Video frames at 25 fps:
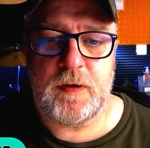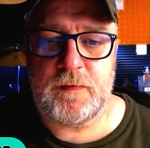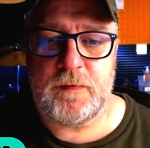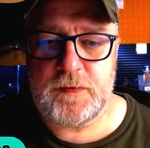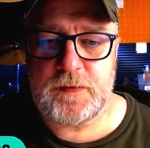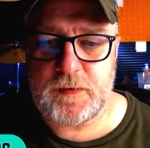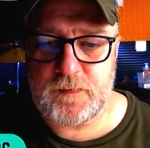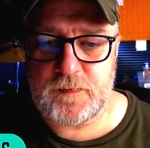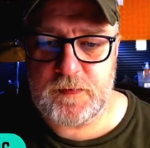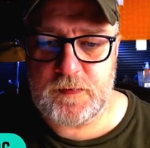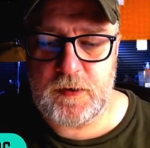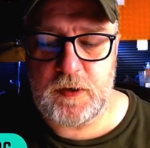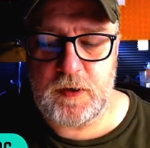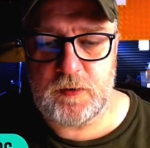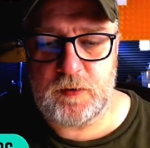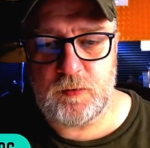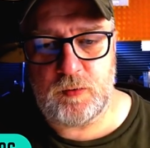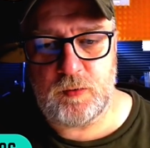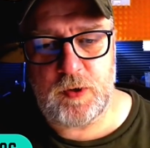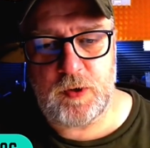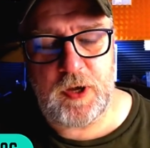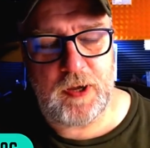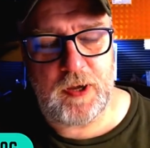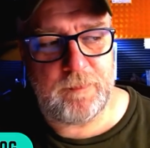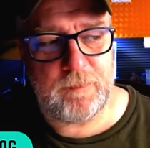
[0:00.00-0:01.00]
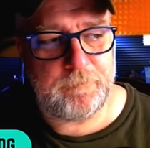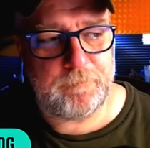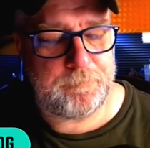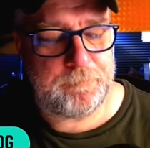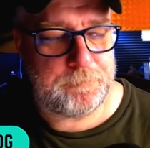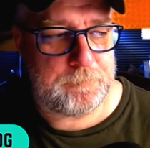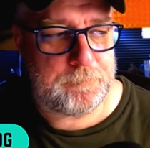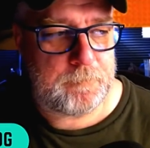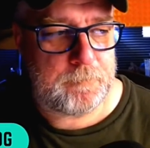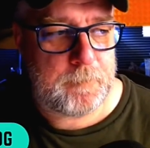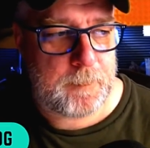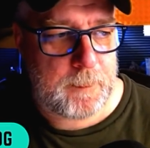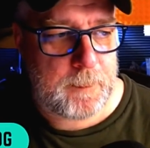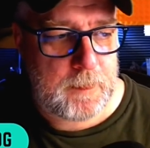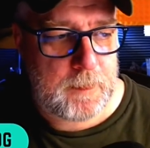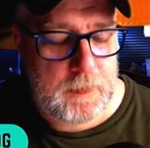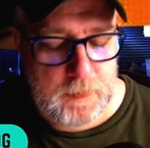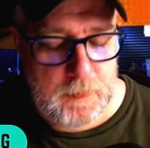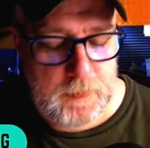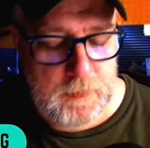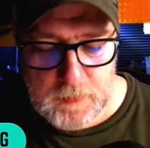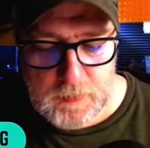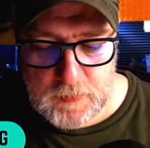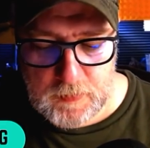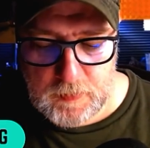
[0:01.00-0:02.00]
ze względu na
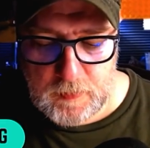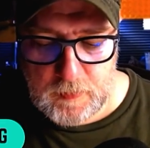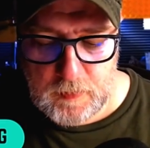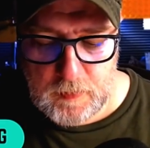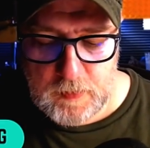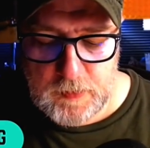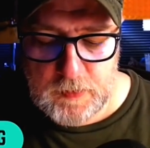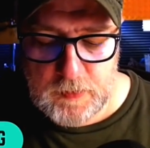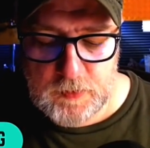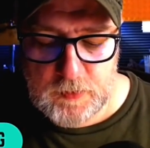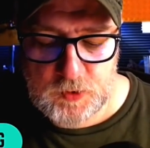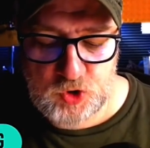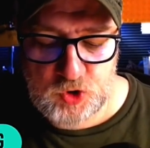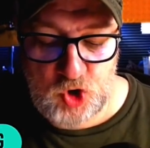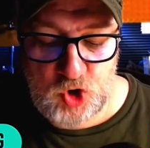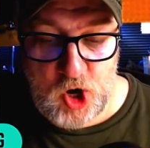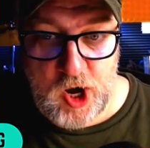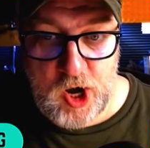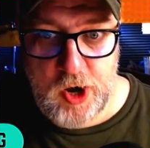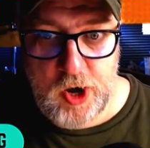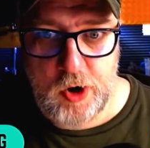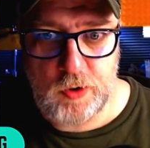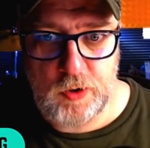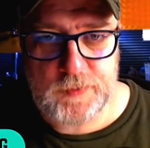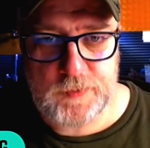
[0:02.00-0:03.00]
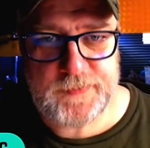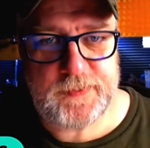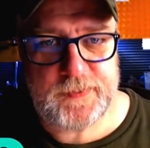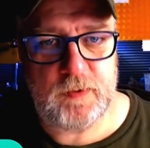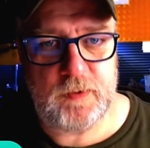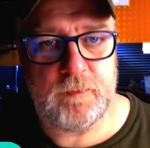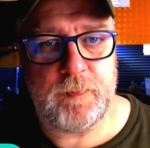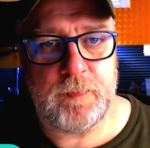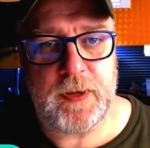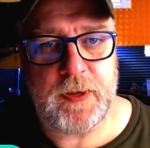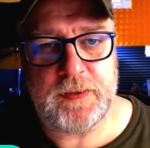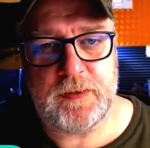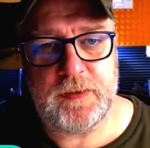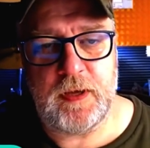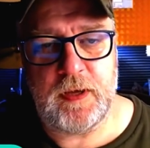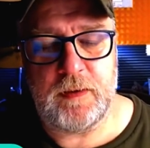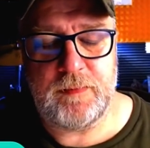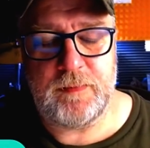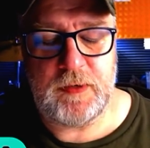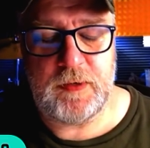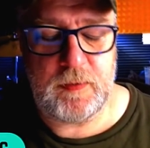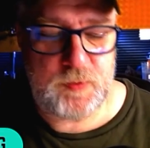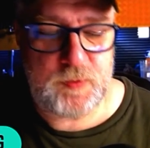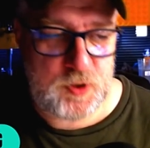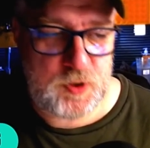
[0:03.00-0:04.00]
szalejącą
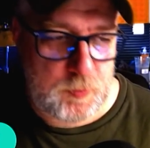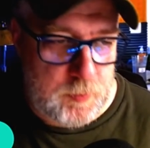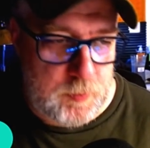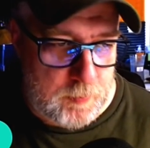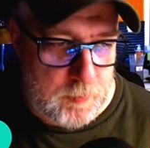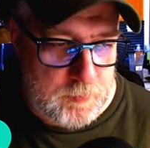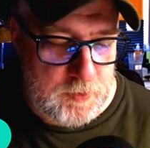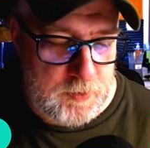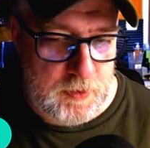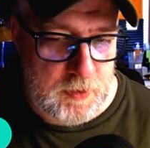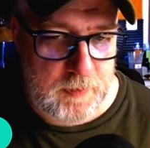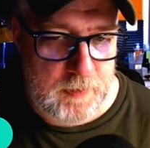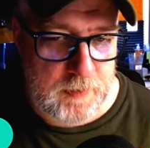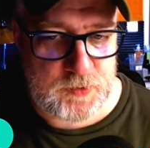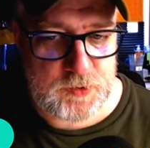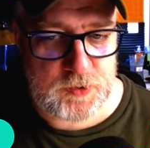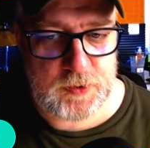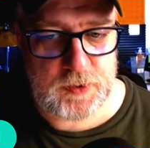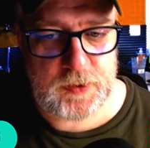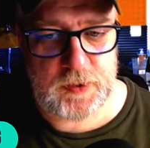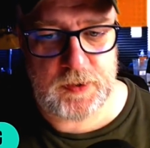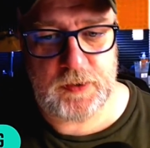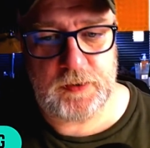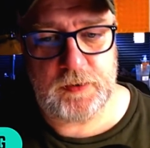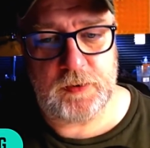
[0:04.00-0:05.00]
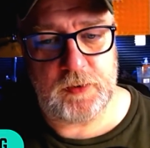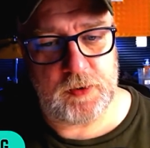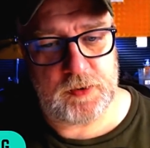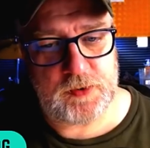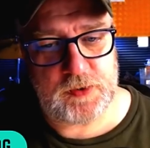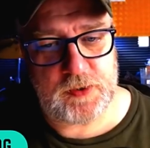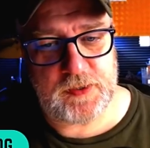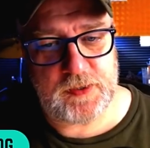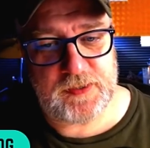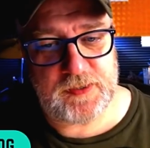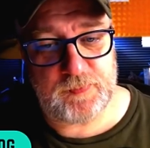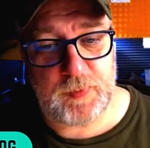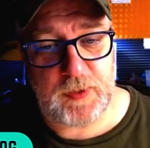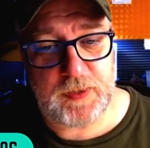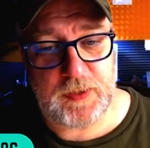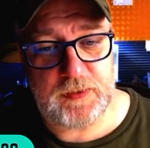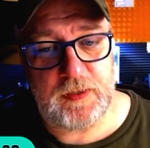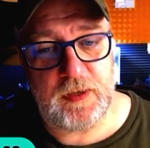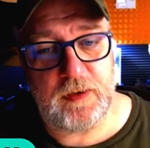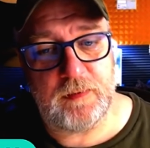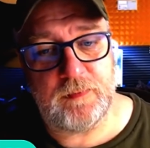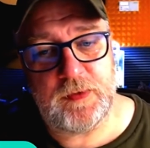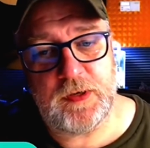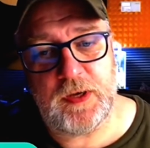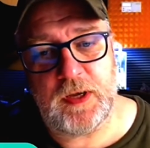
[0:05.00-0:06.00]
pandemię, przypominam, że to, że jest
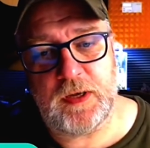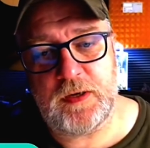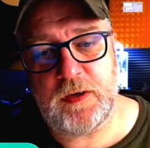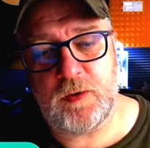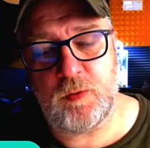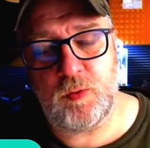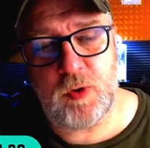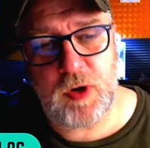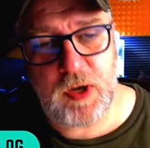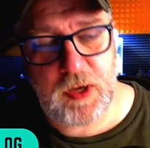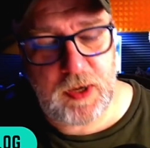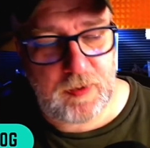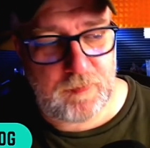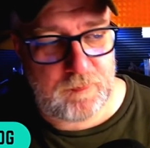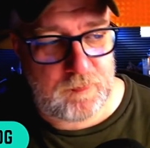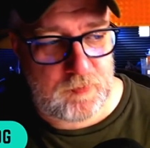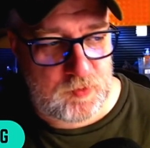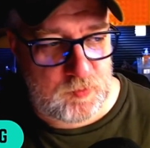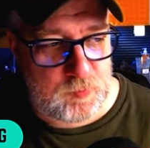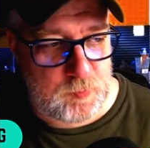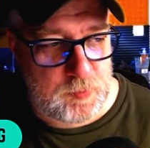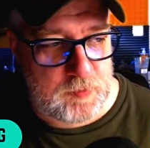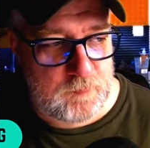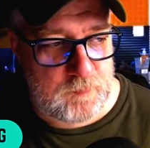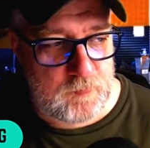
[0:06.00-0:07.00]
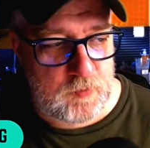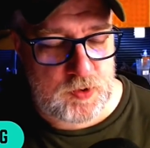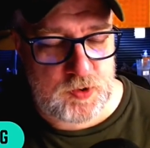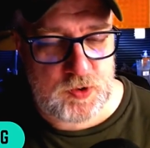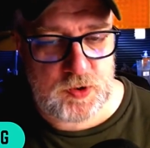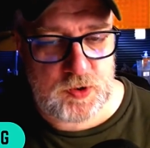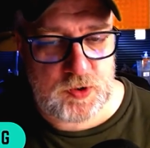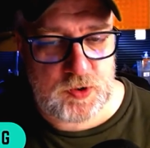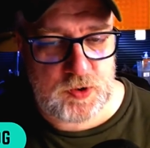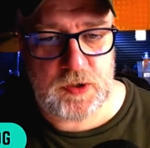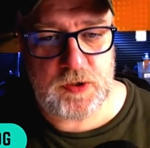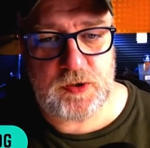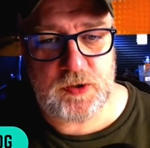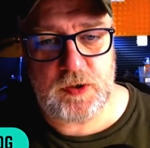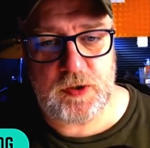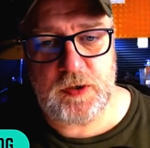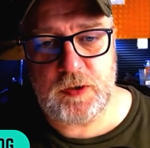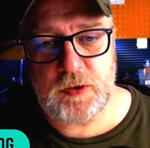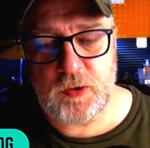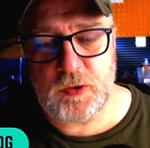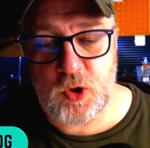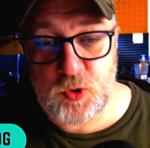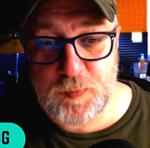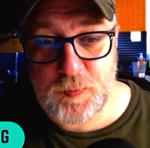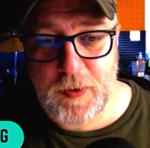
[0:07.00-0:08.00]
pandemia, nie ulega wątpliwości. Jeżeli
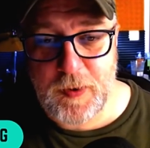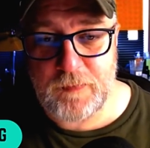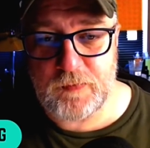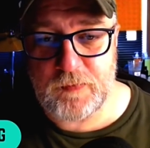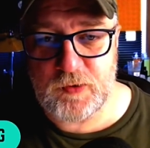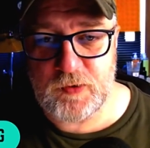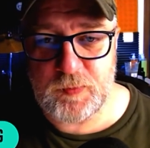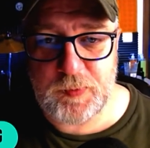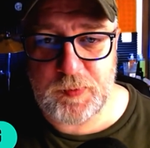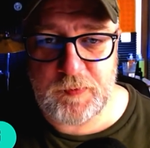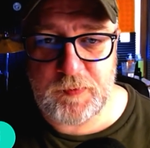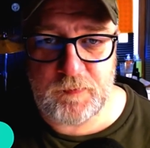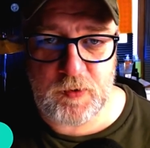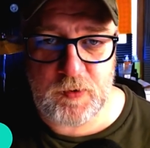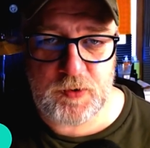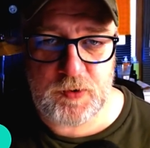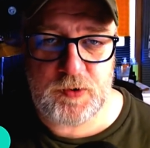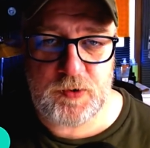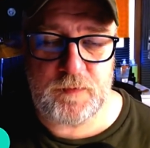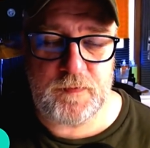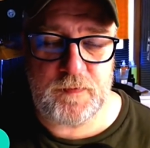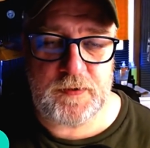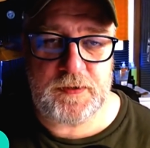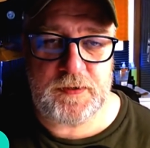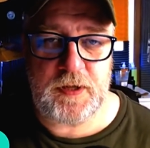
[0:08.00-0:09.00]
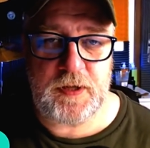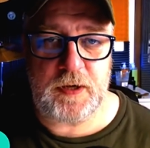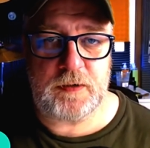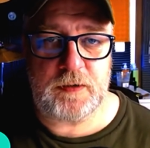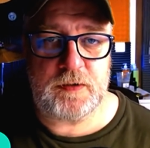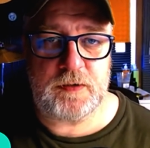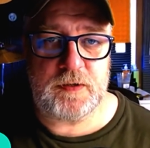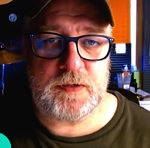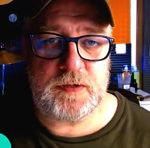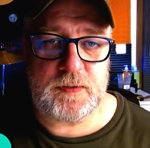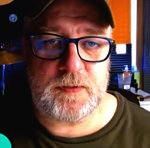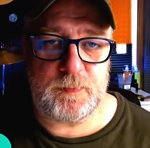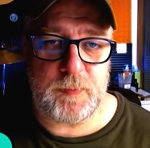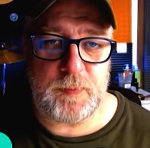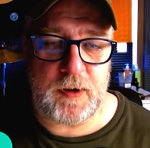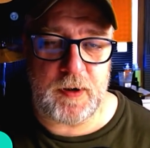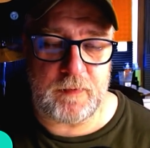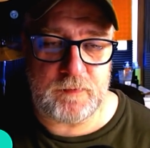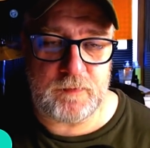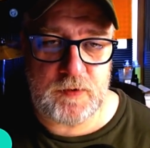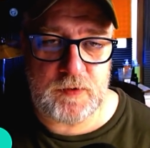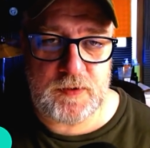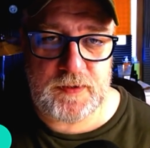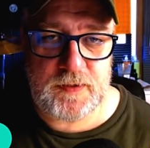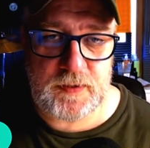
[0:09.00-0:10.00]
ktoś ma wątpliwości, wystarczy
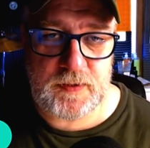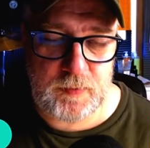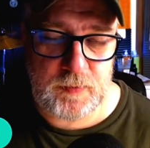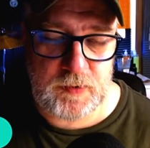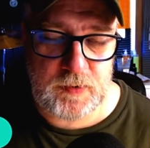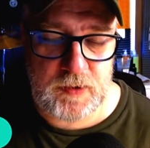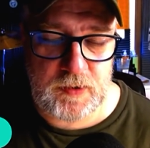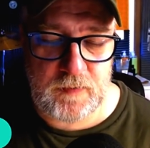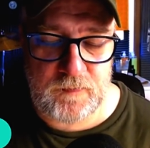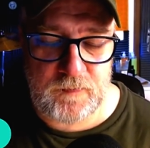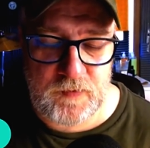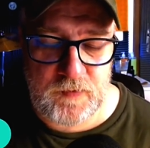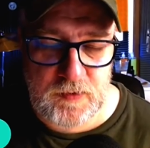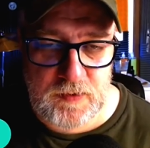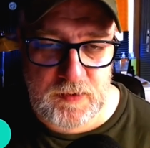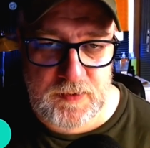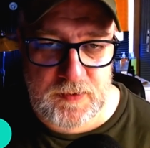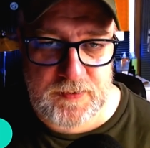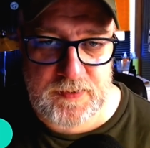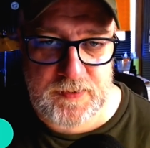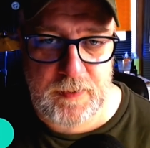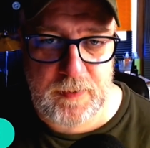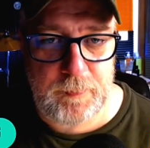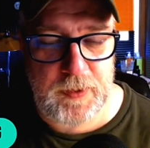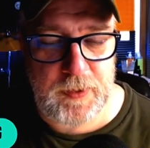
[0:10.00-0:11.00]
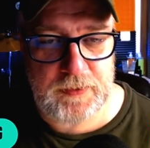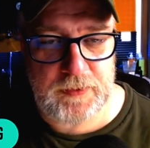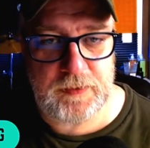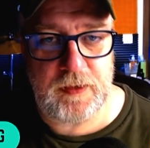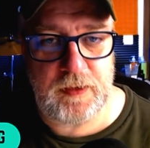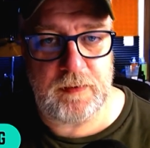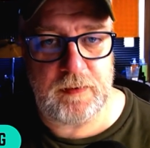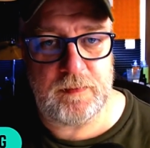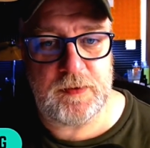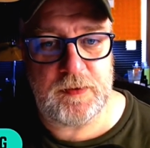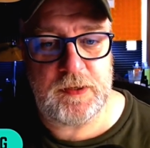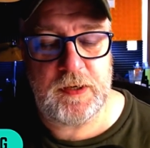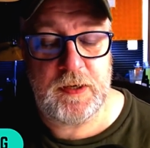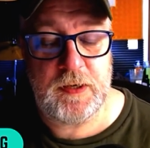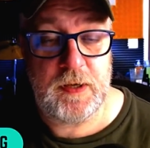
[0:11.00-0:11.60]
sprawdzić sobie definicję pandemii.